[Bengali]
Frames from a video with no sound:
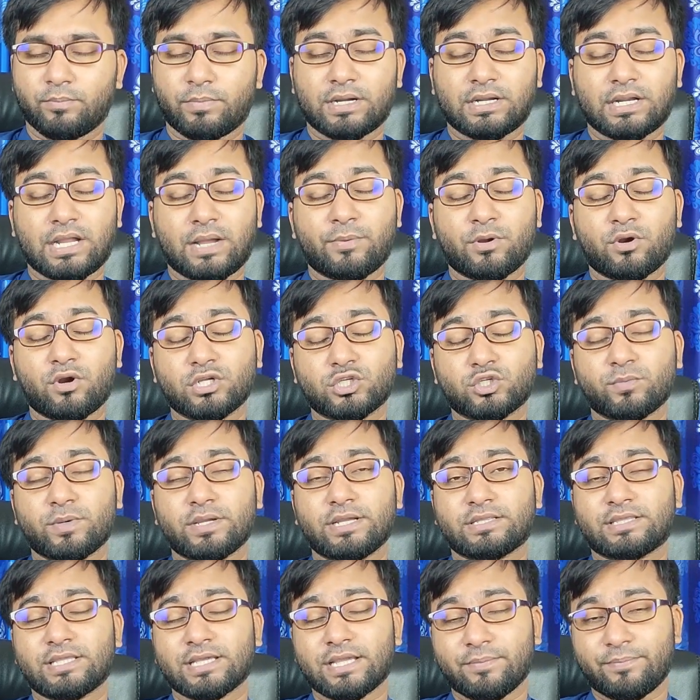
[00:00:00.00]
বাট আবার অনেক
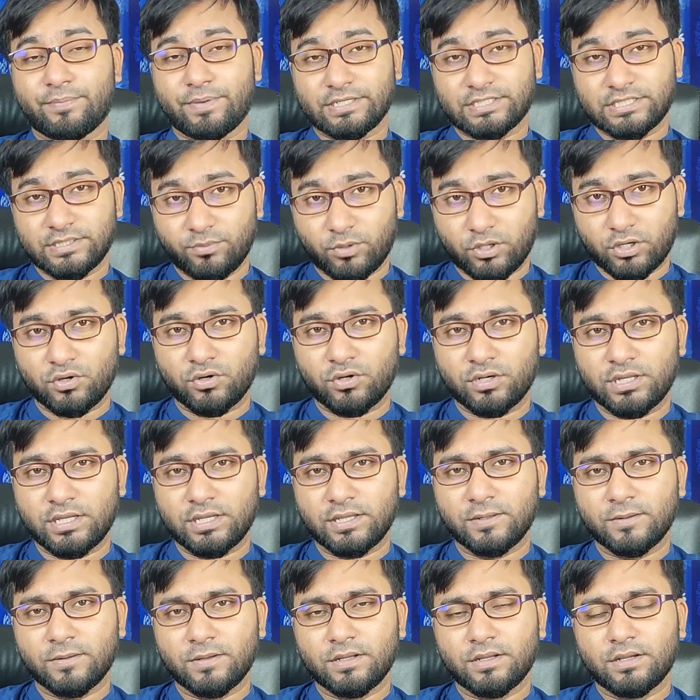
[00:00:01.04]
সময় এর থেকে বেশি বড় হলে
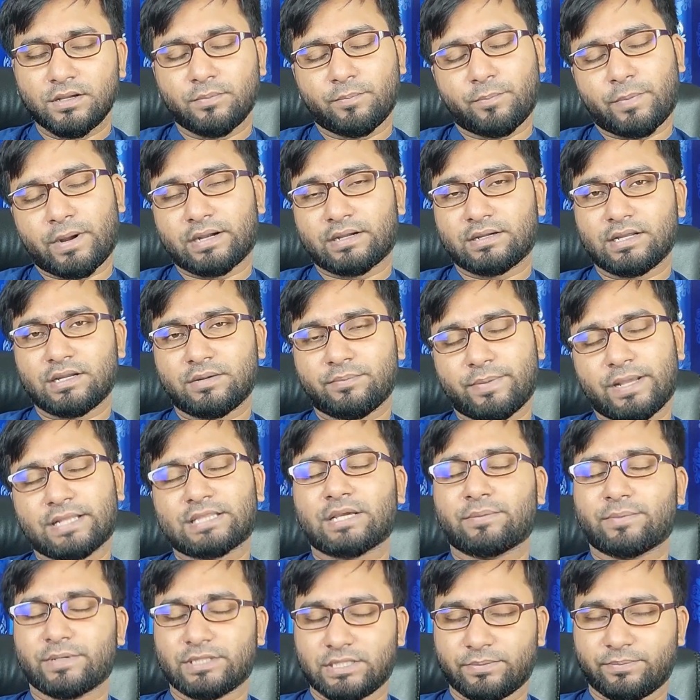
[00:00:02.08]
পার্টনার
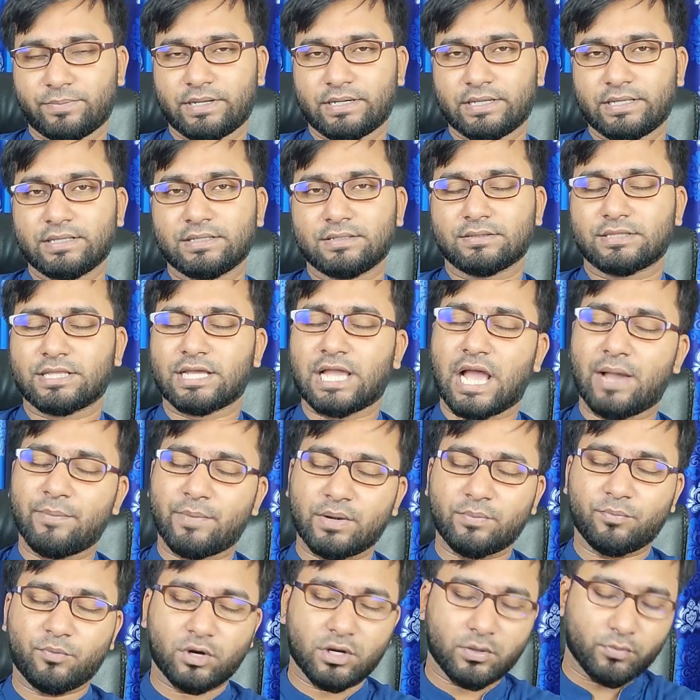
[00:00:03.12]
ব্যথা পেতে পারে তাই
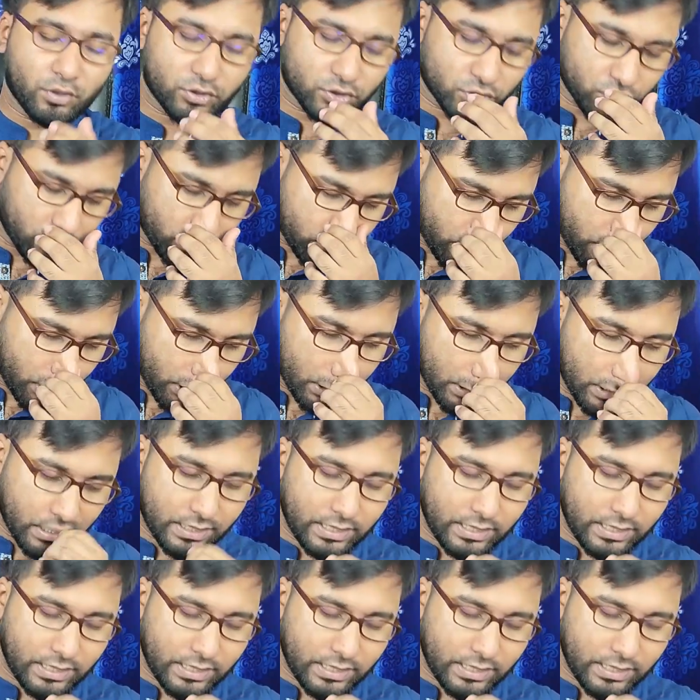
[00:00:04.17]
আমার পরামর্শ হলো